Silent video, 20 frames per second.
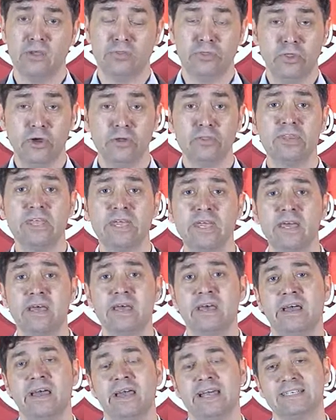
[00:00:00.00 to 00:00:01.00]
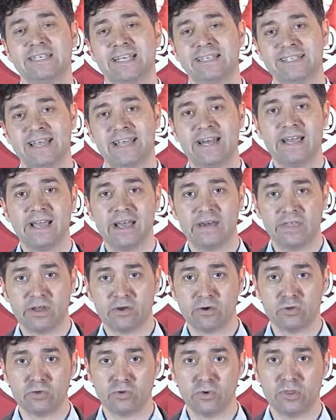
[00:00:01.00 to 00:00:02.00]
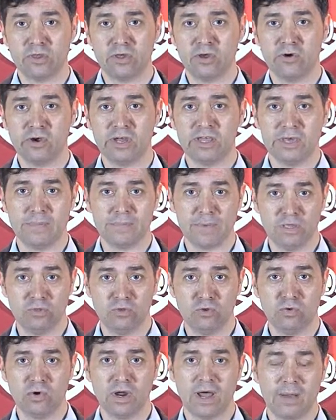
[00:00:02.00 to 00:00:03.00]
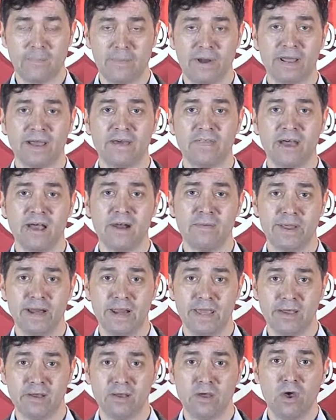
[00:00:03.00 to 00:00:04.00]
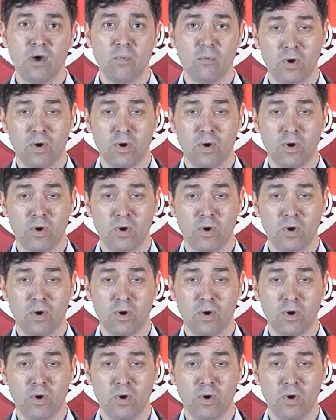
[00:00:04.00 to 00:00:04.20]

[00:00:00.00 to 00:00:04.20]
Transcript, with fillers: donde esas técnicas de construcción y de pinturas aplicadas al Belén,